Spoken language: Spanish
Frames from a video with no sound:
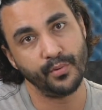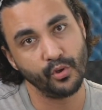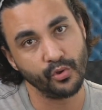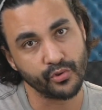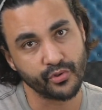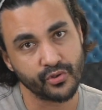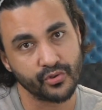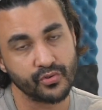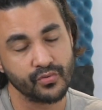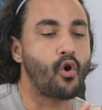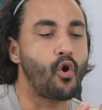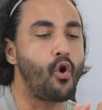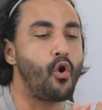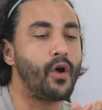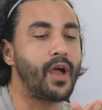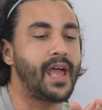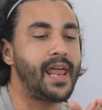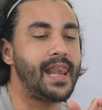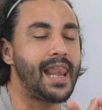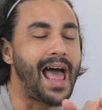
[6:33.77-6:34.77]
Plus
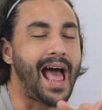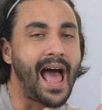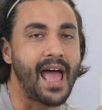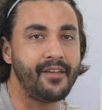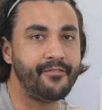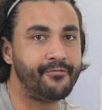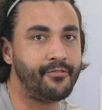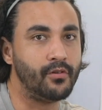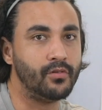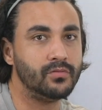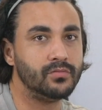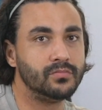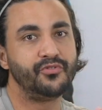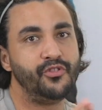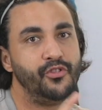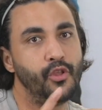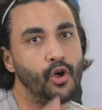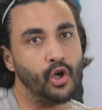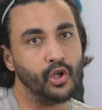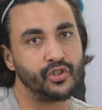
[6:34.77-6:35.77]
con el iPhone
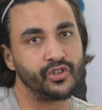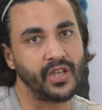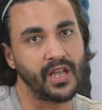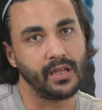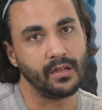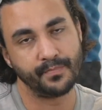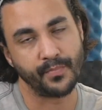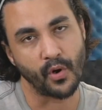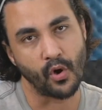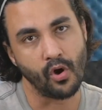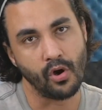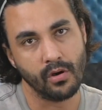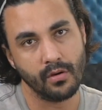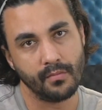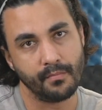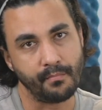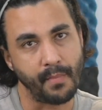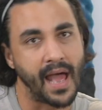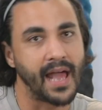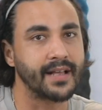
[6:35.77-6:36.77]
12 Pro
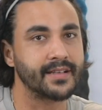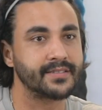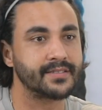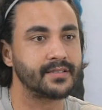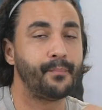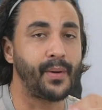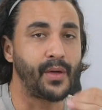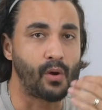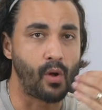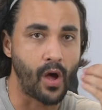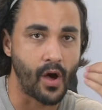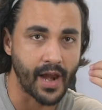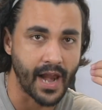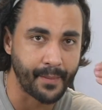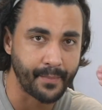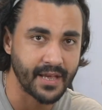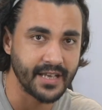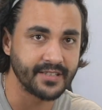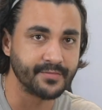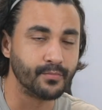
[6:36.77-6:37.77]
Max. Pero
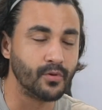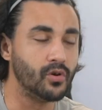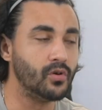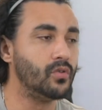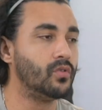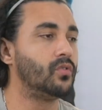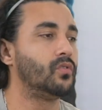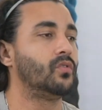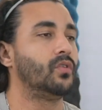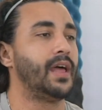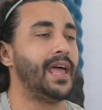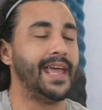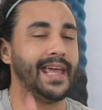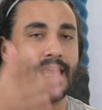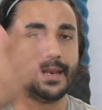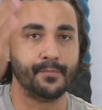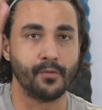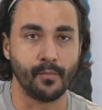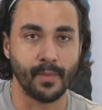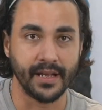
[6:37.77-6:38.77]
ahora mismo, en
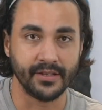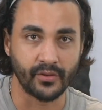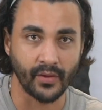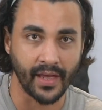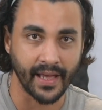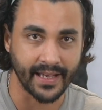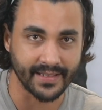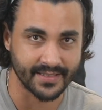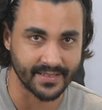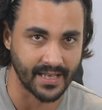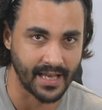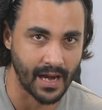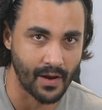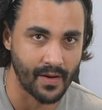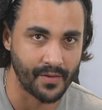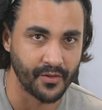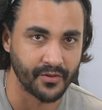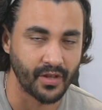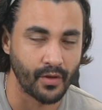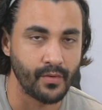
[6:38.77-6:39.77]
el momento en que se está
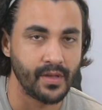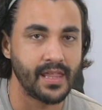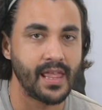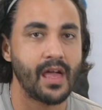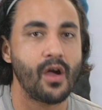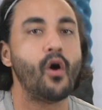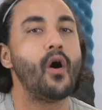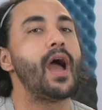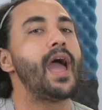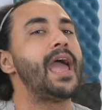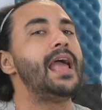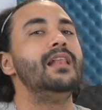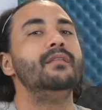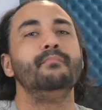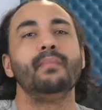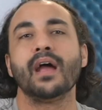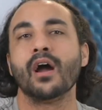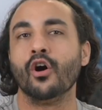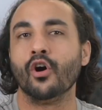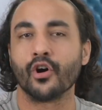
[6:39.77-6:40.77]
grabando este video, el
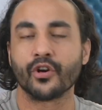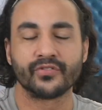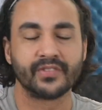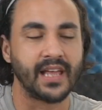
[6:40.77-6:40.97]
mejor